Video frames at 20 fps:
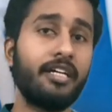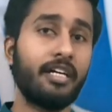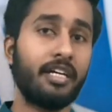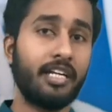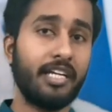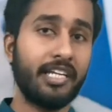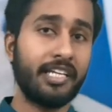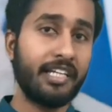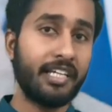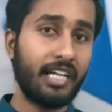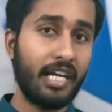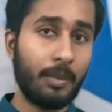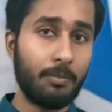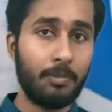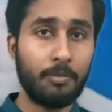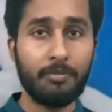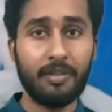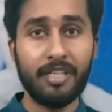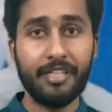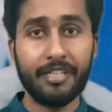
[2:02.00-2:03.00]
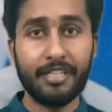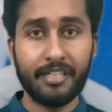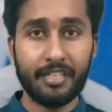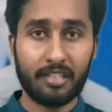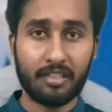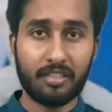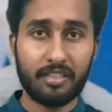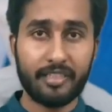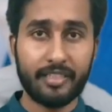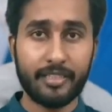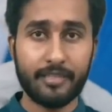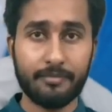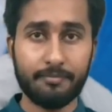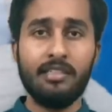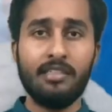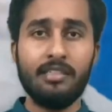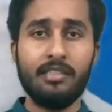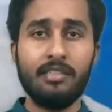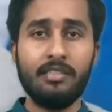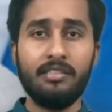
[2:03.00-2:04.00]
करने की कैपेबिलिटी रखते
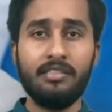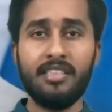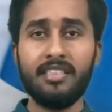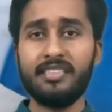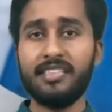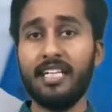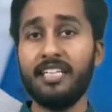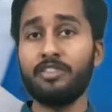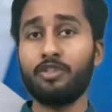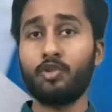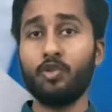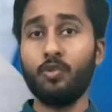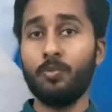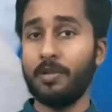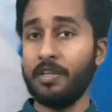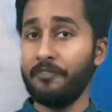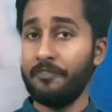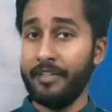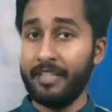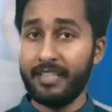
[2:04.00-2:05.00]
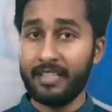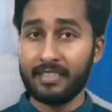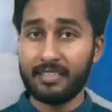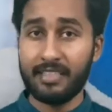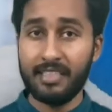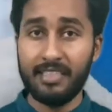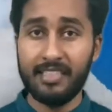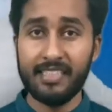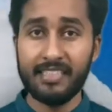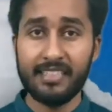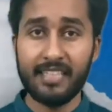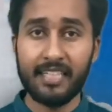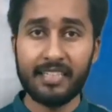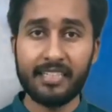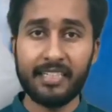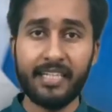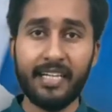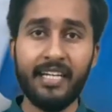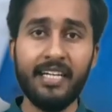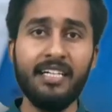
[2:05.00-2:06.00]
हैं ये सेल्स ह्यूमन फीटस से लिए
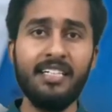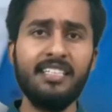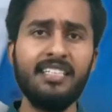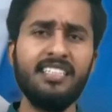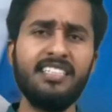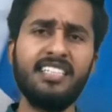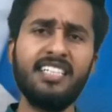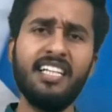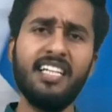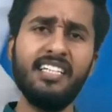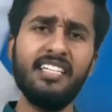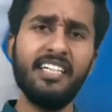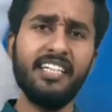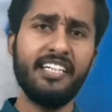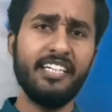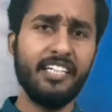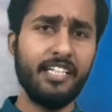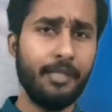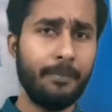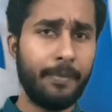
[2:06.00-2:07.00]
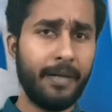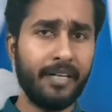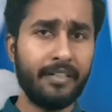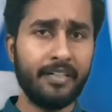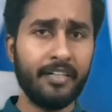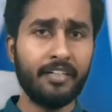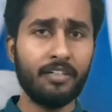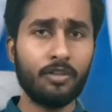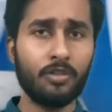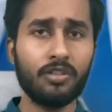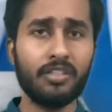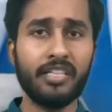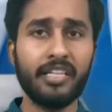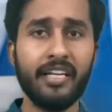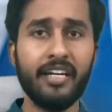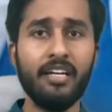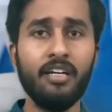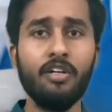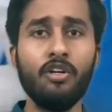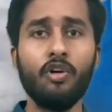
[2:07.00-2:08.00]
जाते हैं इसीलिए इंडिपेंडेंट होते
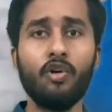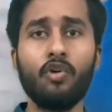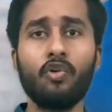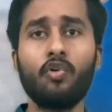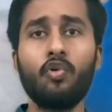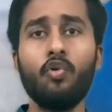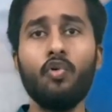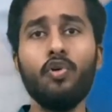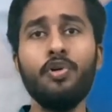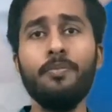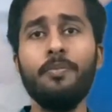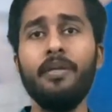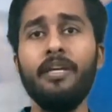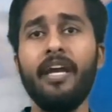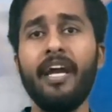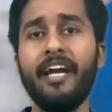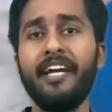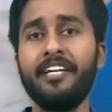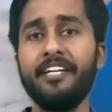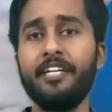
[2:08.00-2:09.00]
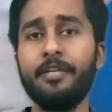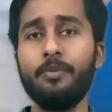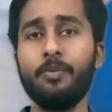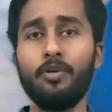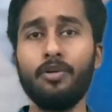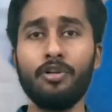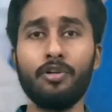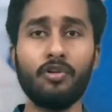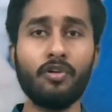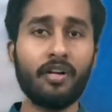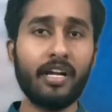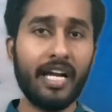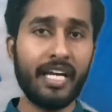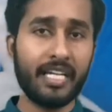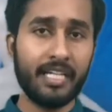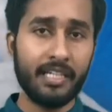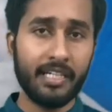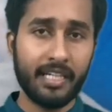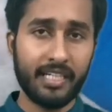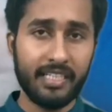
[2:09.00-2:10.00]
हैं और कोई भी एंटीबॉडी को
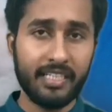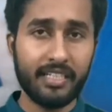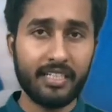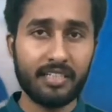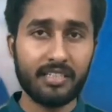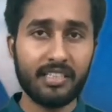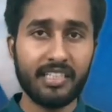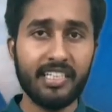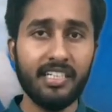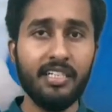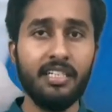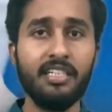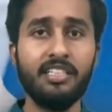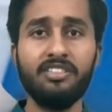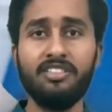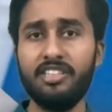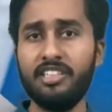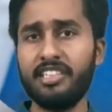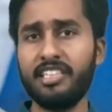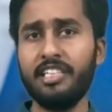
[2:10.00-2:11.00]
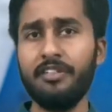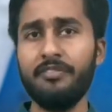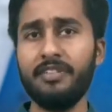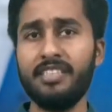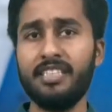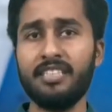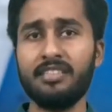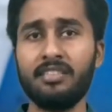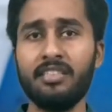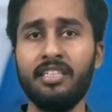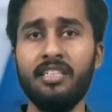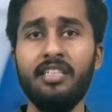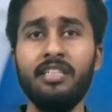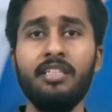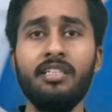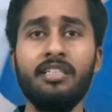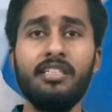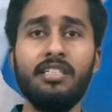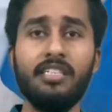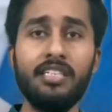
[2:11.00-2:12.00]
कैरी नहीं करते जिसकी वजह से
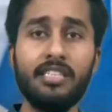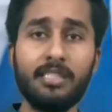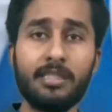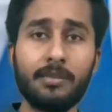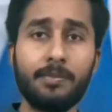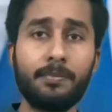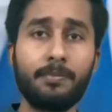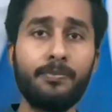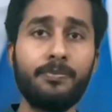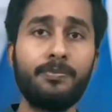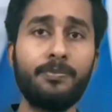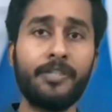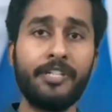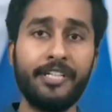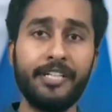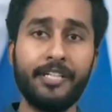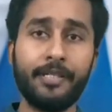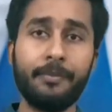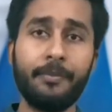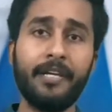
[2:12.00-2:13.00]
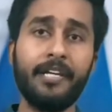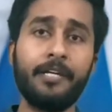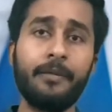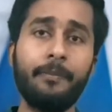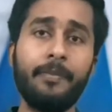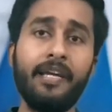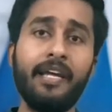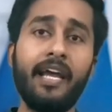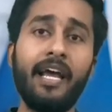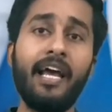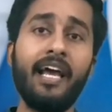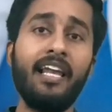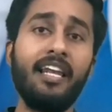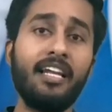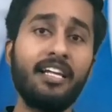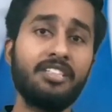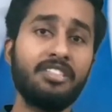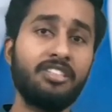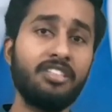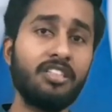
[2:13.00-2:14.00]
इस ट्रीटमेंट में
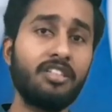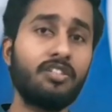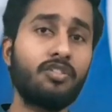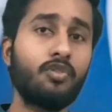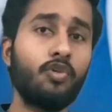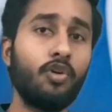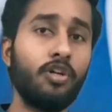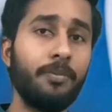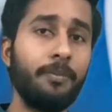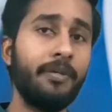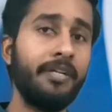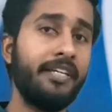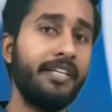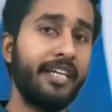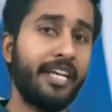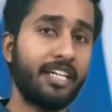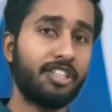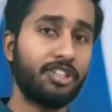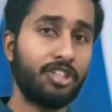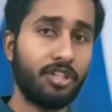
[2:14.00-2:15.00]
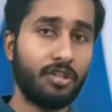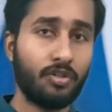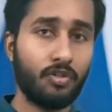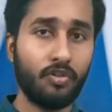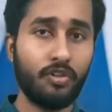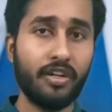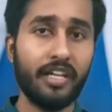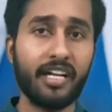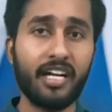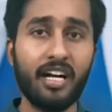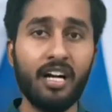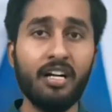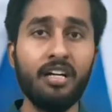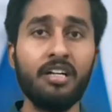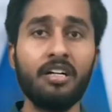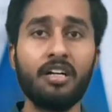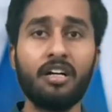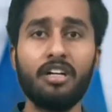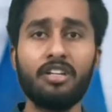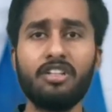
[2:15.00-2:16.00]
एलर्जिक कोई भी रिएक्शन होने का
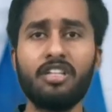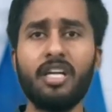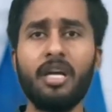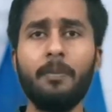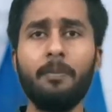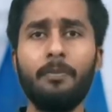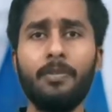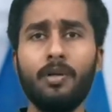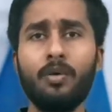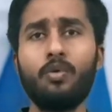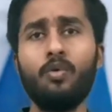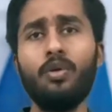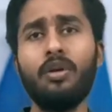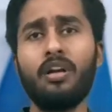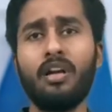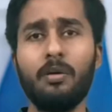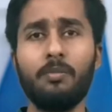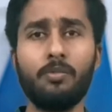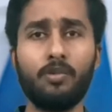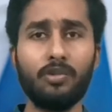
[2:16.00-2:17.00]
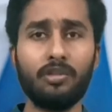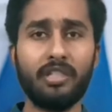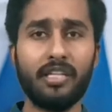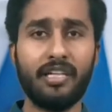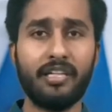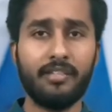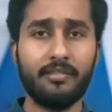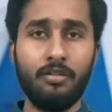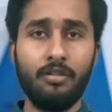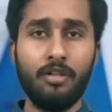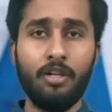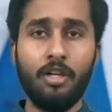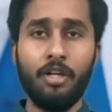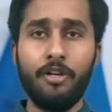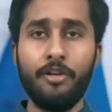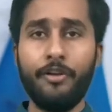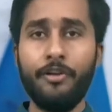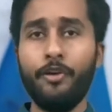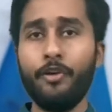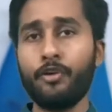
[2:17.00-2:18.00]
खतरा बिल्कुल कम होता
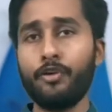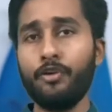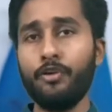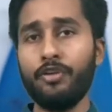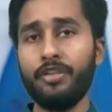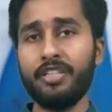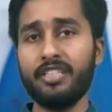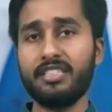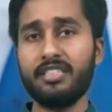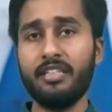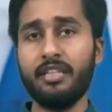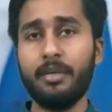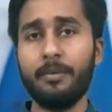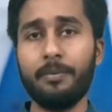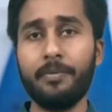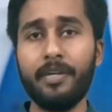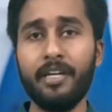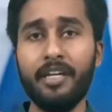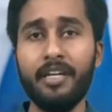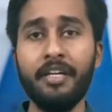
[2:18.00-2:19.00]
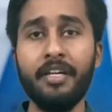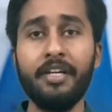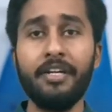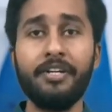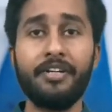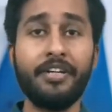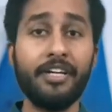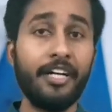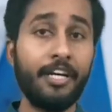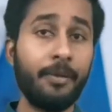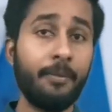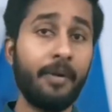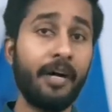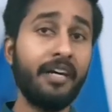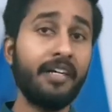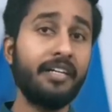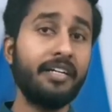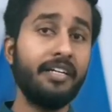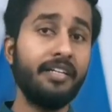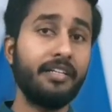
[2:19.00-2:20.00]
है न्योक्यूटिक्स ने अपने
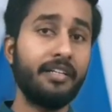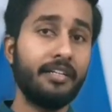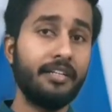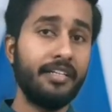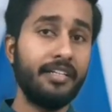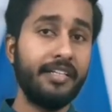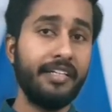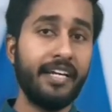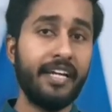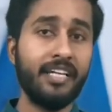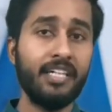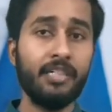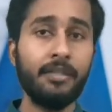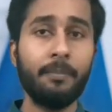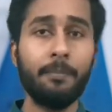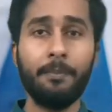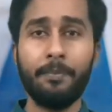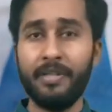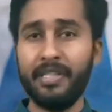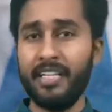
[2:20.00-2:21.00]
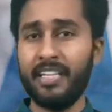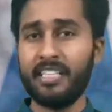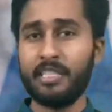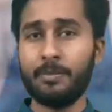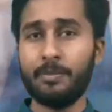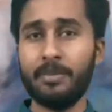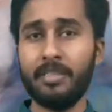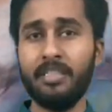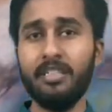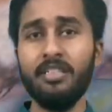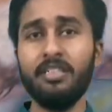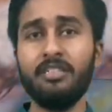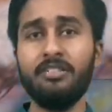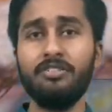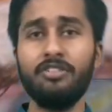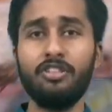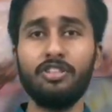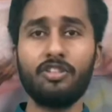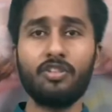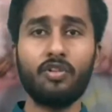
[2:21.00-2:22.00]
ट्रेडमार्क इंग्रेडिएंट पीएसपी
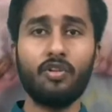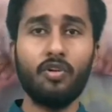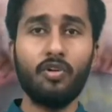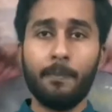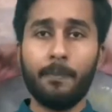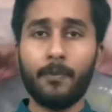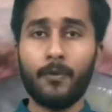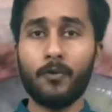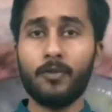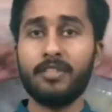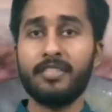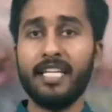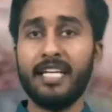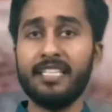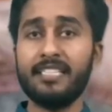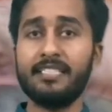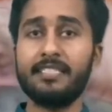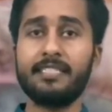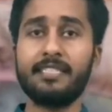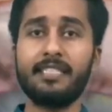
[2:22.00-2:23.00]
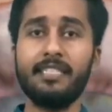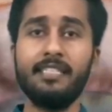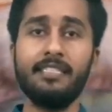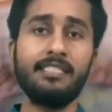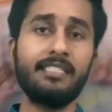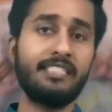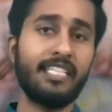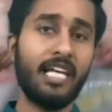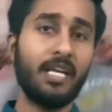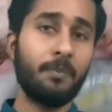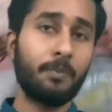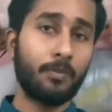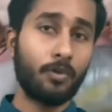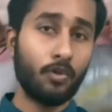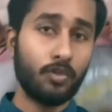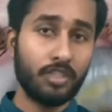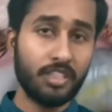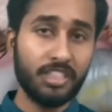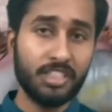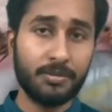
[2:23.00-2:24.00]
जिसको प्रोसेस्ड स्किन सेल
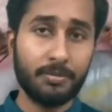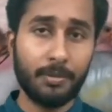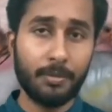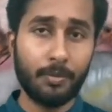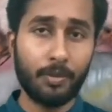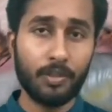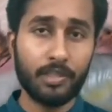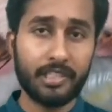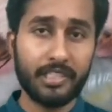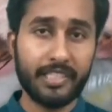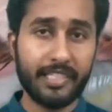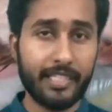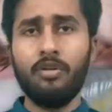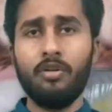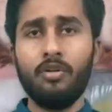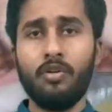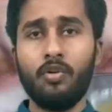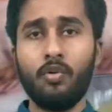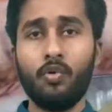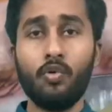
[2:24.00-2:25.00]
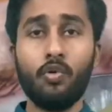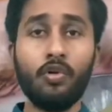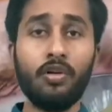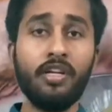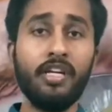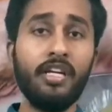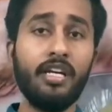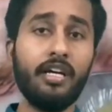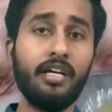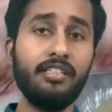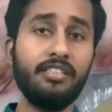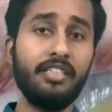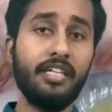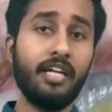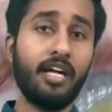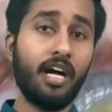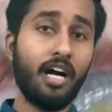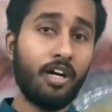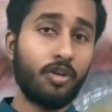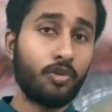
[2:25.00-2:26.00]
प्रोटीन्स भी बोलते हैं उन्होंने
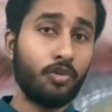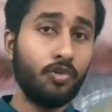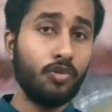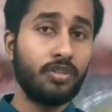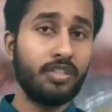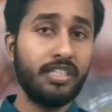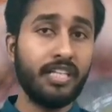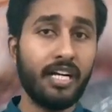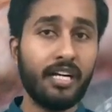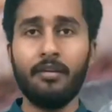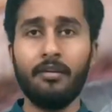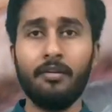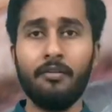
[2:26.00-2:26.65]
ये आर्ग्यू किया